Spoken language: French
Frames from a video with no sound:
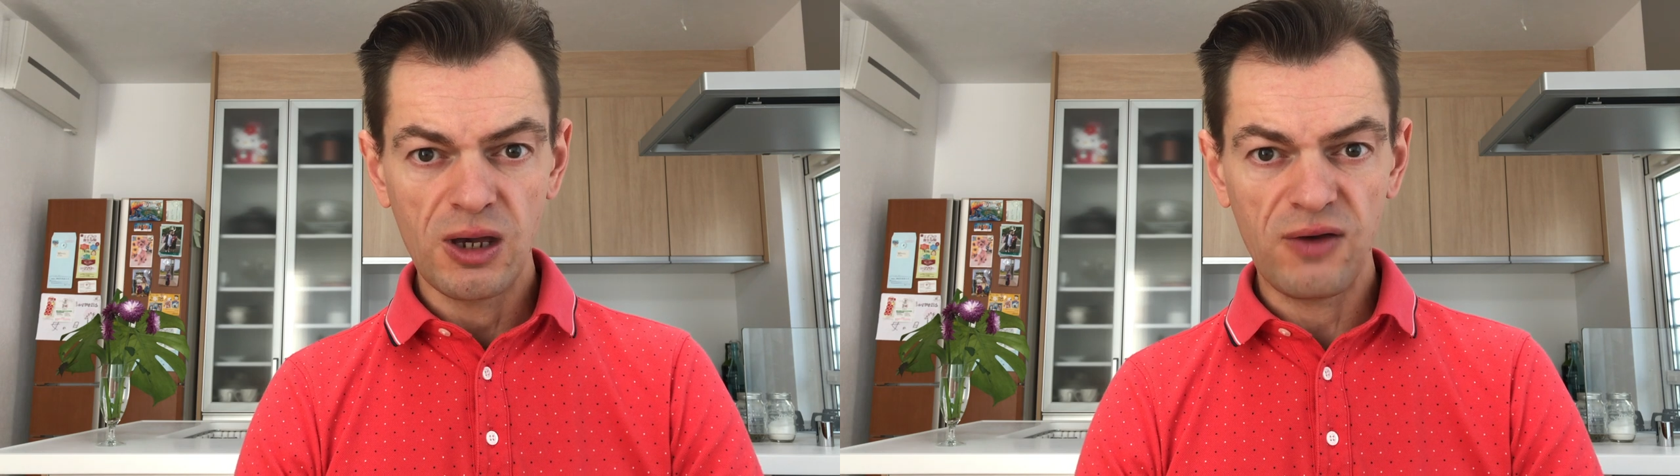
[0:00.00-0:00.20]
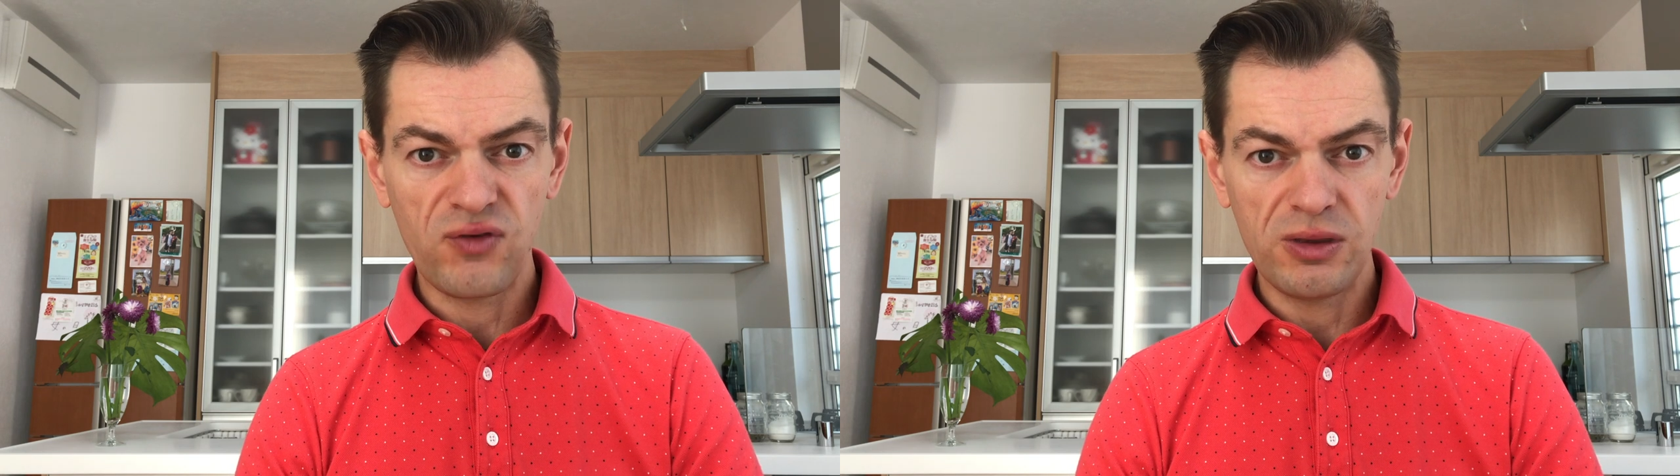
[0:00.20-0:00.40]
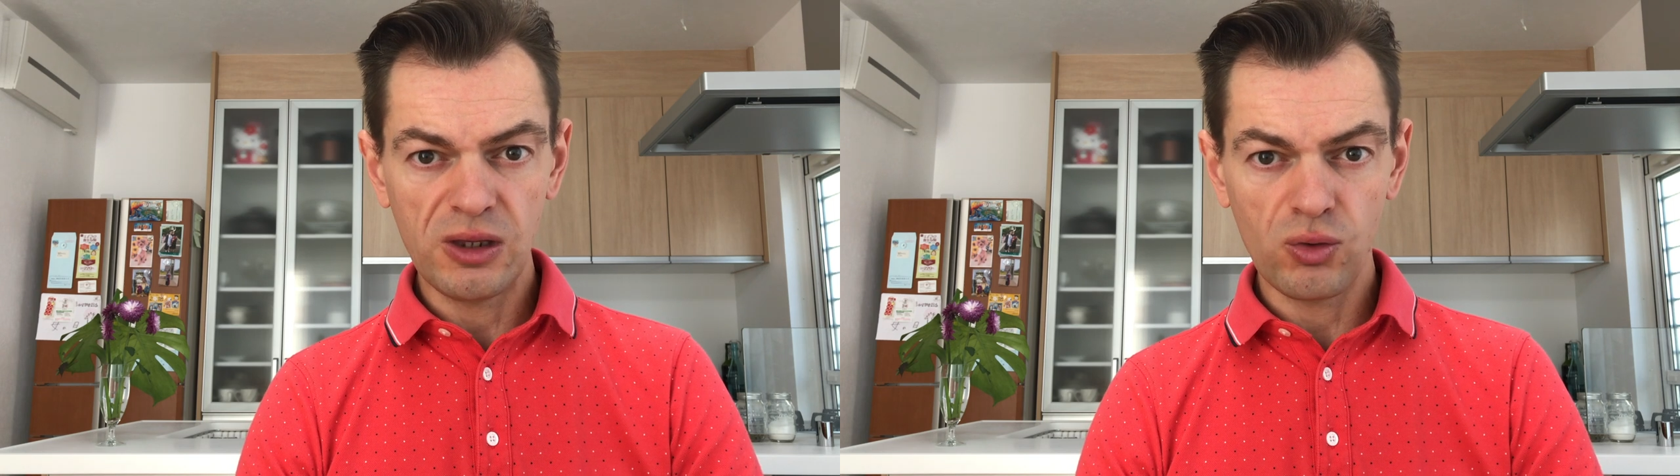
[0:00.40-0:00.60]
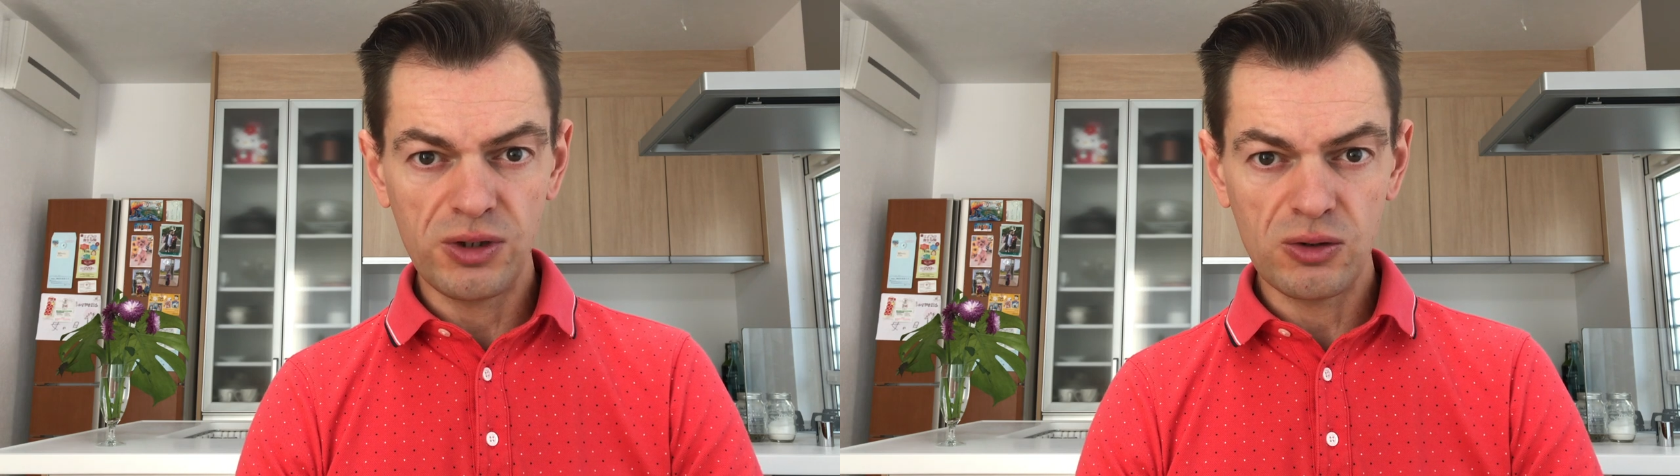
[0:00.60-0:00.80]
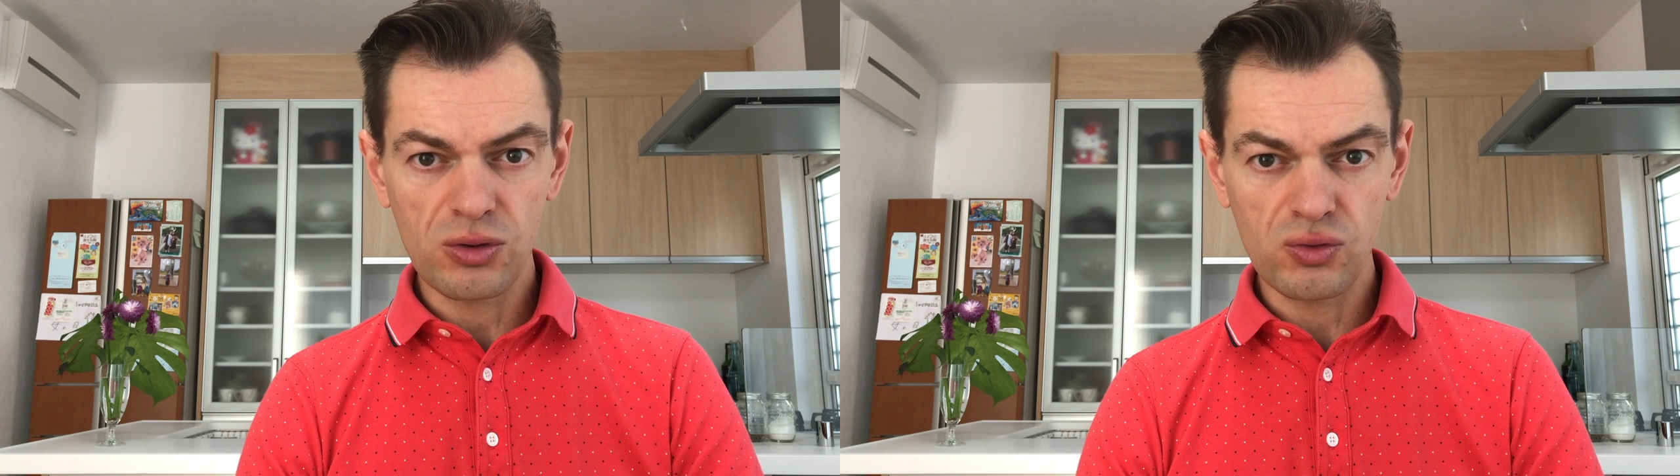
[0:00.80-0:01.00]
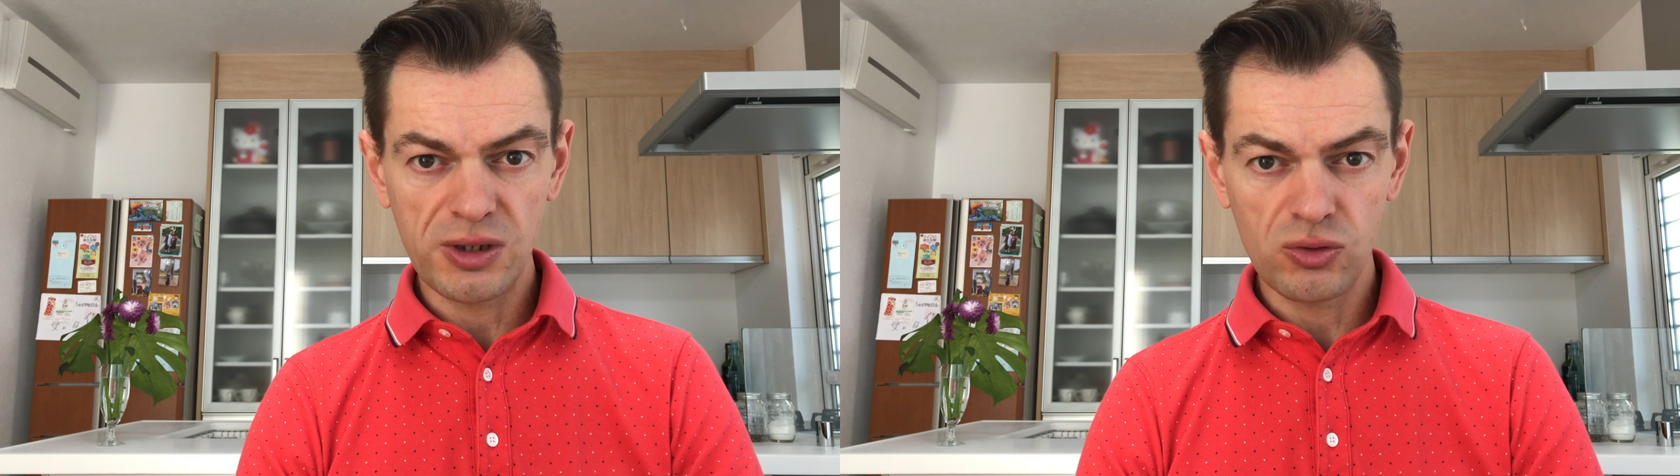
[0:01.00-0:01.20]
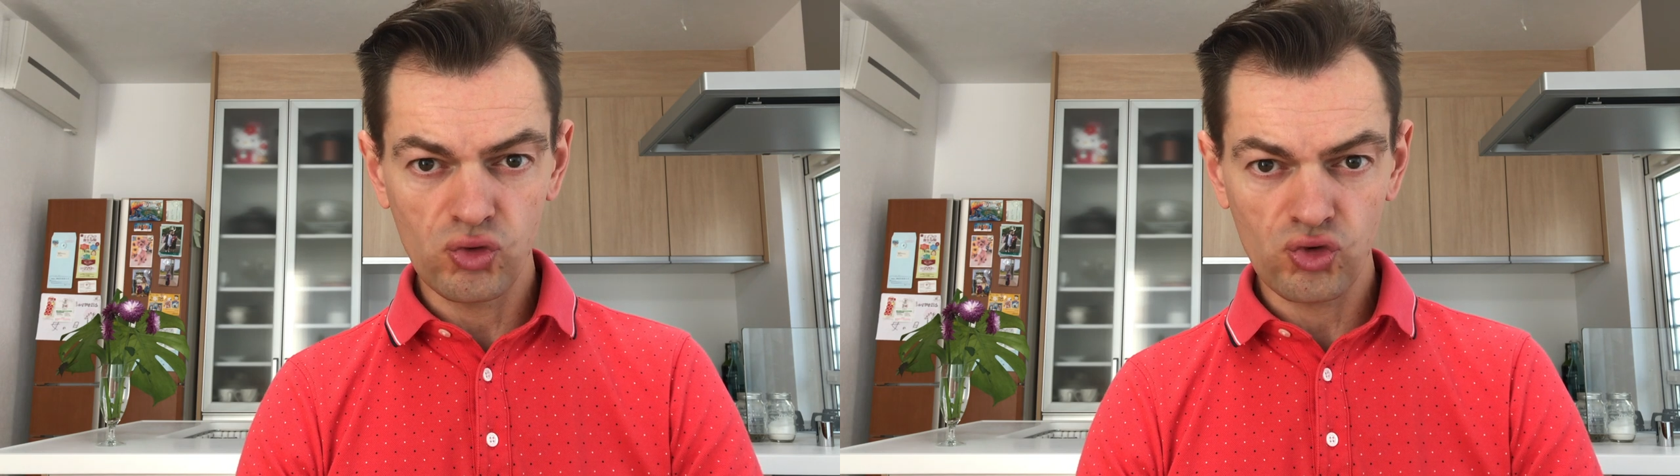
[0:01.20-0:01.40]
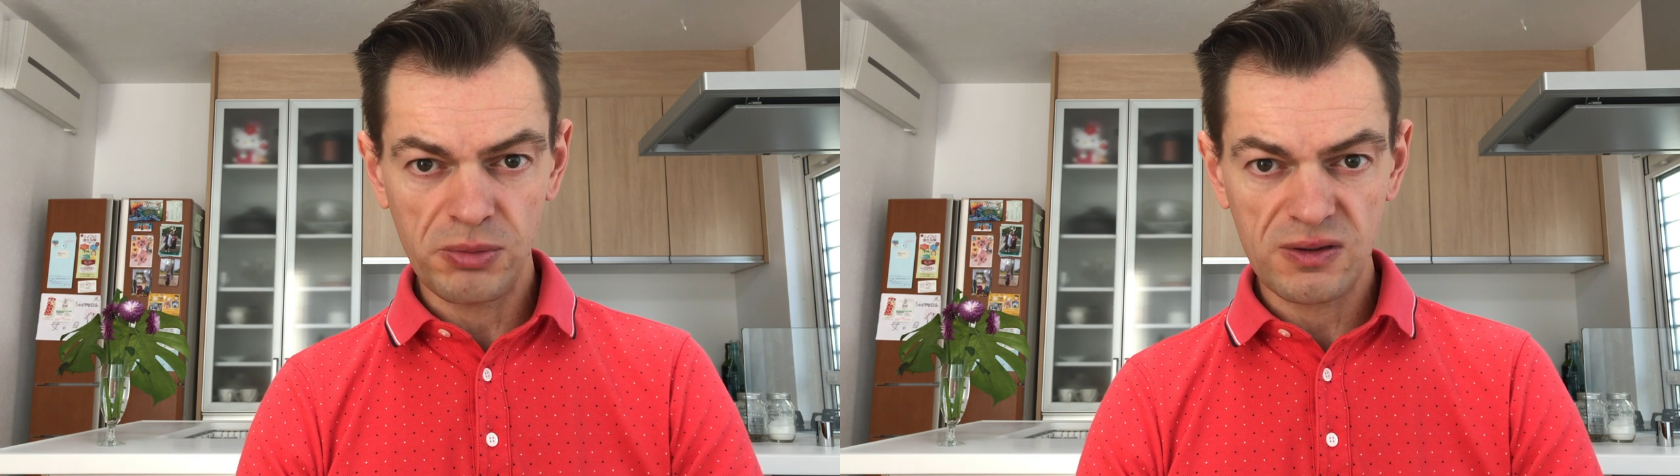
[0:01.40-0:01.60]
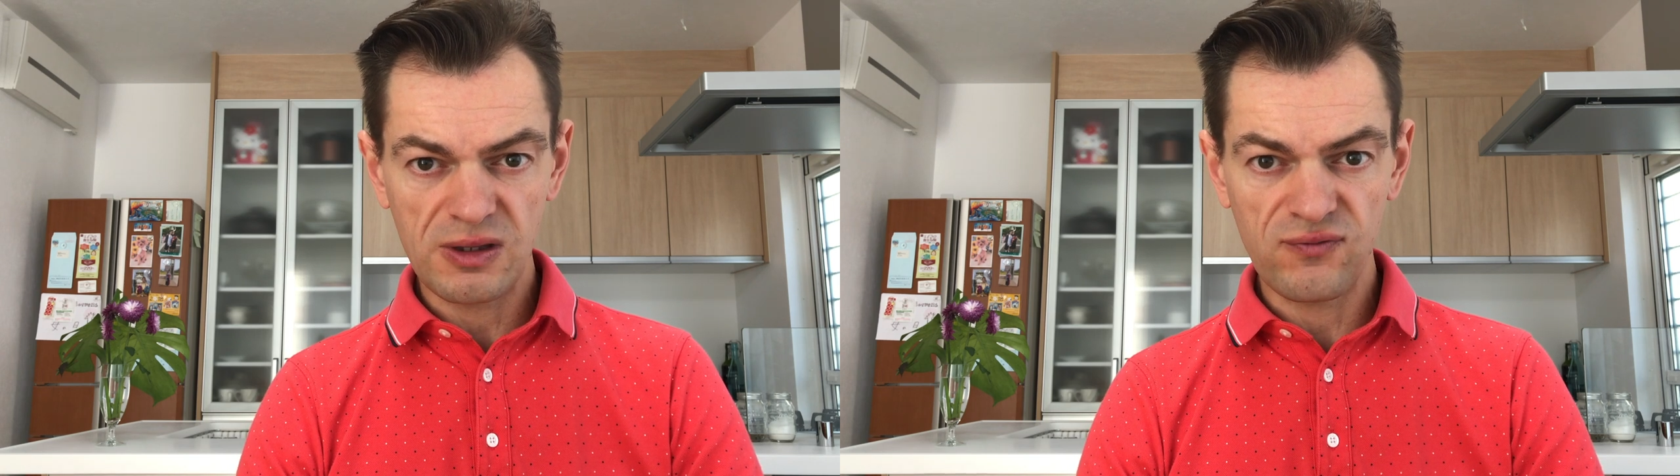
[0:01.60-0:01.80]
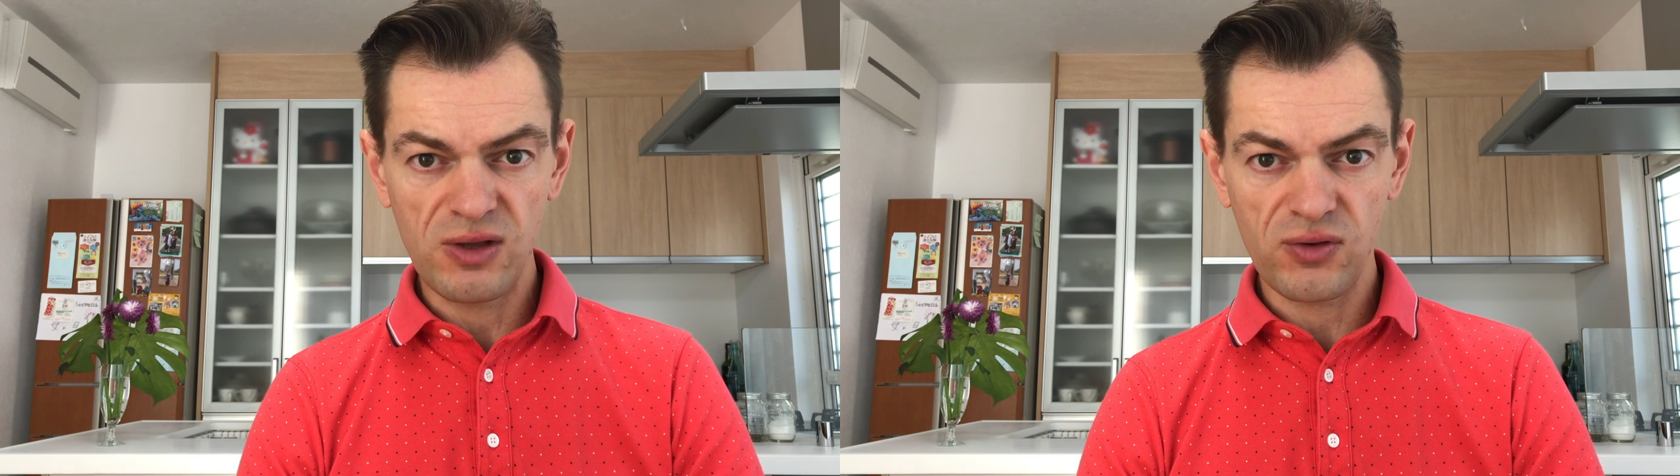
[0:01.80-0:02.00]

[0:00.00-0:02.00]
afin d'éroder le soutien toujours massif des